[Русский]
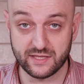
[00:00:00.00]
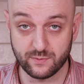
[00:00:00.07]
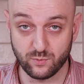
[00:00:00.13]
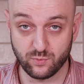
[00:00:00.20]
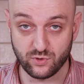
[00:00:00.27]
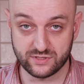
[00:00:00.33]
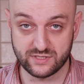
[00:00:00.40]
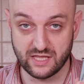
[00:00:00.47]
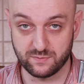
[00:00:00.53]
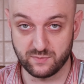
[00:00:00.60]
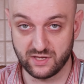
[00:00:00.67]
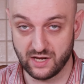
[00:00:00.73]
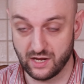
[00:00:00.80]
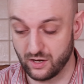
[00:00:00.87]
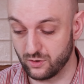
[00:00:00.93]
поэтому просто
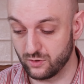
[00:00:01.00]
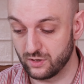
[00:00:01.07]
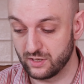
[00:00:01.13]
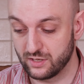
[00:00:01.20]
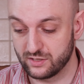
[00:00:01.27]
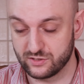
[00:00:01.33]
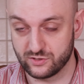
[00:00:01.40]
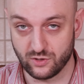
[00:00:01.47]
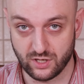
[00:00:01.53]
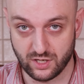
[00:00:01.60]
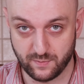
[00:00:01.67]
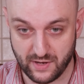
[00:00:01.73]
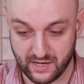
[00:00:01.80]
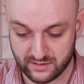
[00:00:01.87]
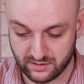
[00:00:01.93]
отмеряю
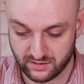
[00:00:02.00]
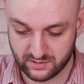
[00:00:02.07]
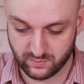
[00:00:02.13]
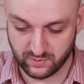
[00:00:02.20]
45